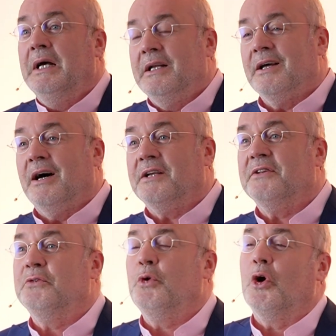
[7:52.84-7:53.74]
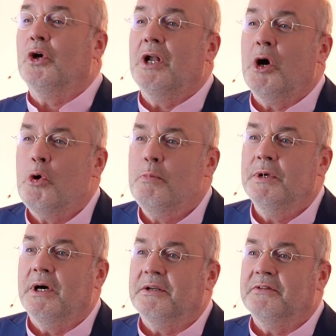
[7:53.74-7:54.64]
Da hattest du auch Glauben,
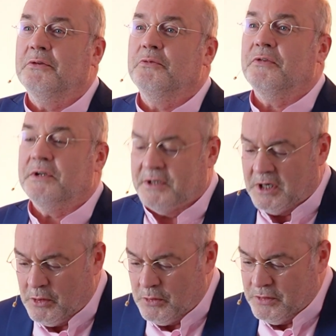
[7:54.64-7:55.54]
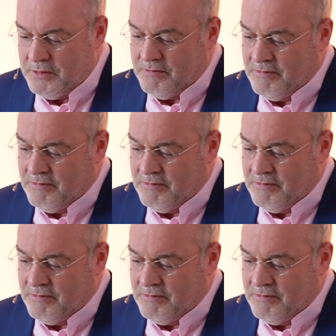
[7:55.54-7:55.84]
da hattest du Vertrauen.